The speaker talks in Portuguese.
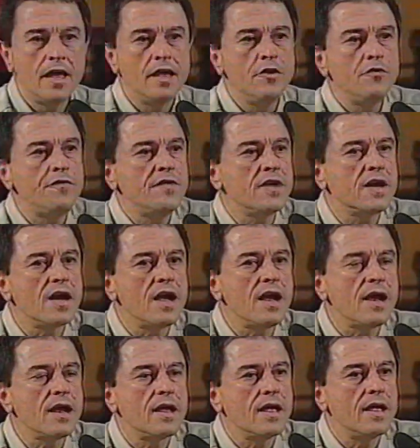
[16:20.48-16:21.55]
E o
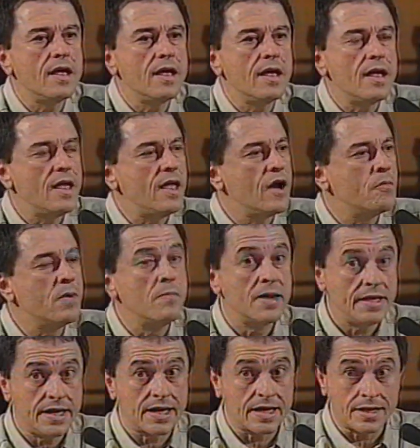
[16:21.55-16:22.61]
ficar é uma
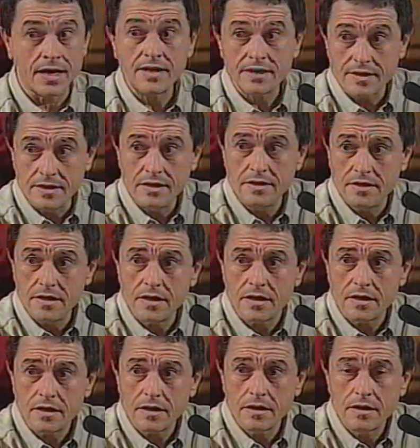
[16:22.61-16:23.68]
maneira narcísica
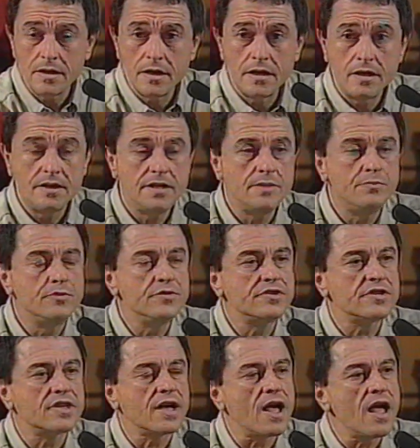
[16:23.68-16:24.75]
de
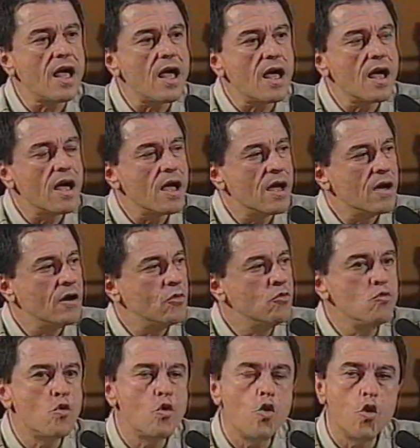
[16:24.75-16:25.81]
buscar
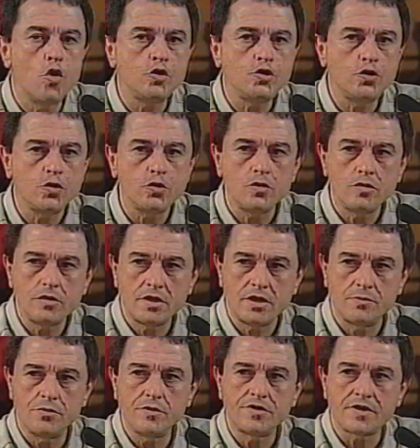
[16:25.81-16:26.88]
um gozo, de
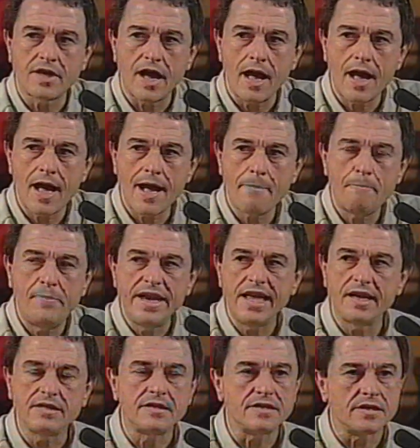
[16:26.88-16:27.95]
buscar a
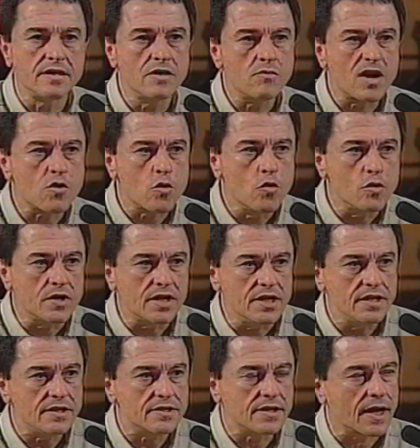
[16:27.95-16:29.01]
apreensão, a
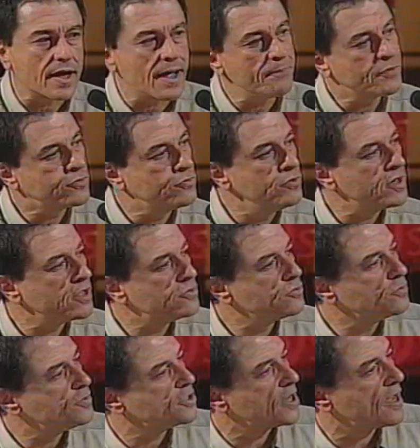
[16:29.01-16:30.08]
conquista, a captura de um
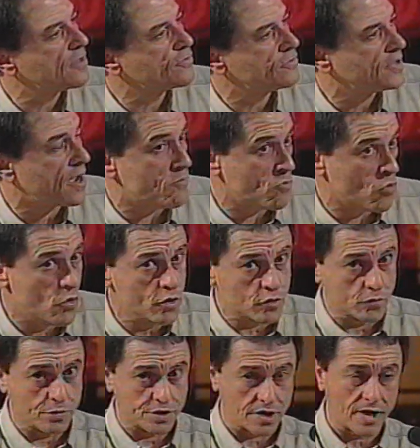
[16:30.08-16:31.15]
objeto de amor,
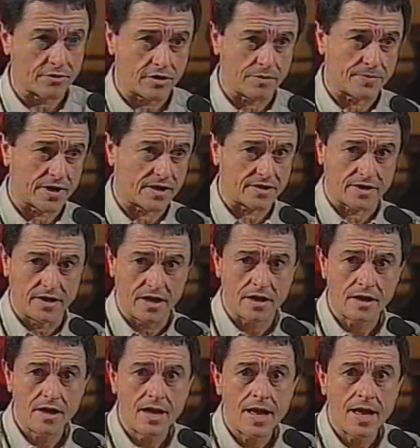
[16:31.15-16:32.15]
um objeto de prazer,